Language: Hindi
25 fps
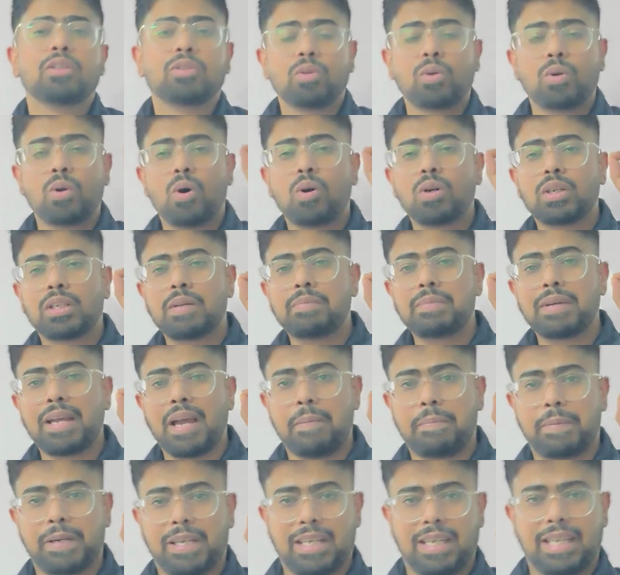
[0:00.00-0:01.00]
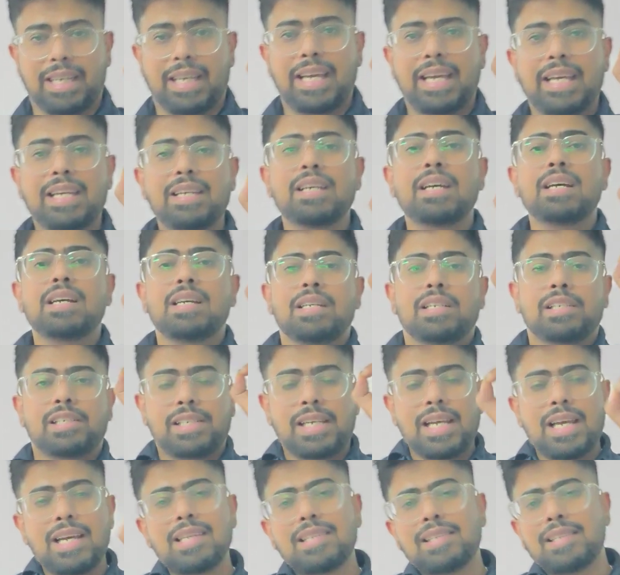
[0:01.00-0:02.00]
तो लॉन्ग टर्म कैपिटल गेन
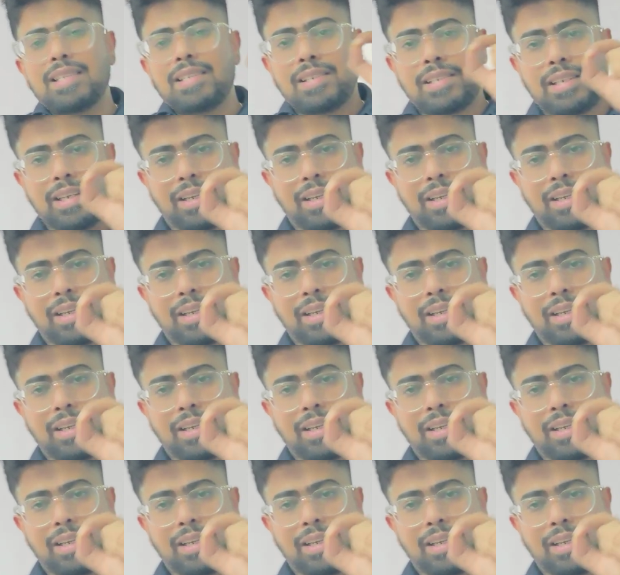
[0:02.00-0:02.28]
शेयर्स एंड